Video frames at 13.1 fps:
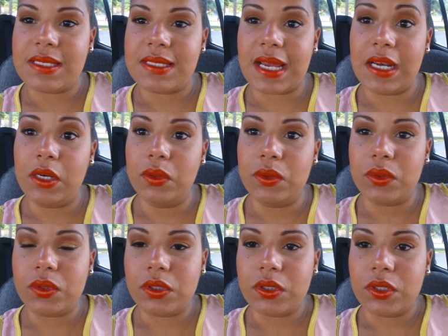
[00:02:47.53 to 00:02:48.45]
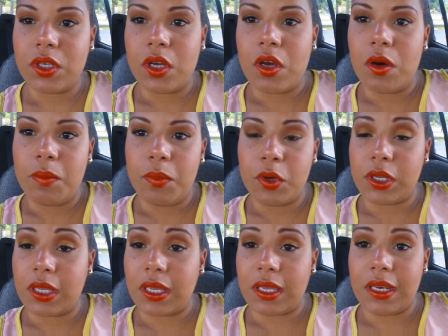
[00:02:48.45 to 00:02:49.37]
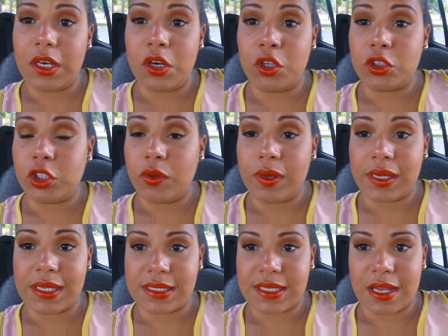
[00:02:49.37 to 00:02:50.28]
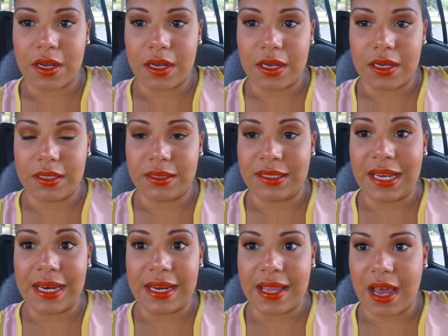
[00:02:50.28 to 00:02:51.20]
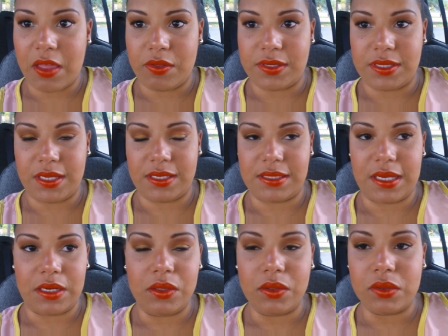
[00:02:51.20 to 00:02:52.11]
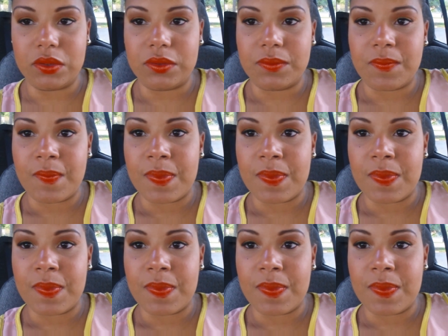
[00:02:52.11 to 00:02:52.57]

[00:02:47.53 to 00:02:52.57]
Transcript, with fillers: salud, porque no todo el que está delgado está en salud.